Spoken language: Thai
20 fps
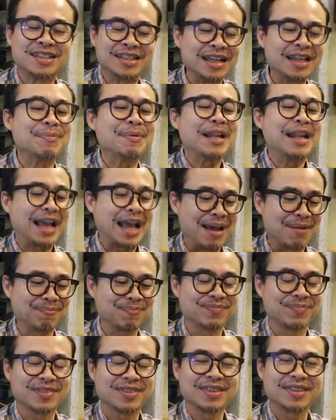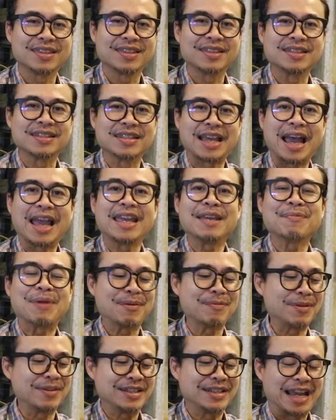ซื้อไปเถอะครับใช้
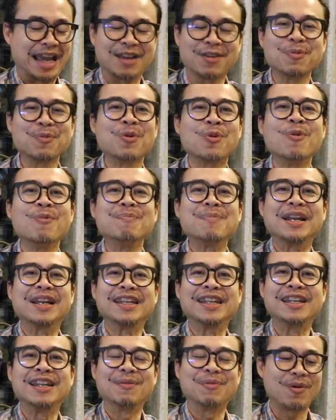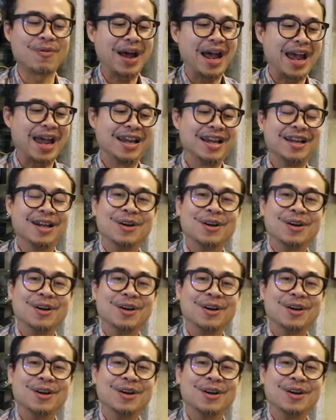มันใช้คุ้มๆไปเลยทีเดียวเพราะว่า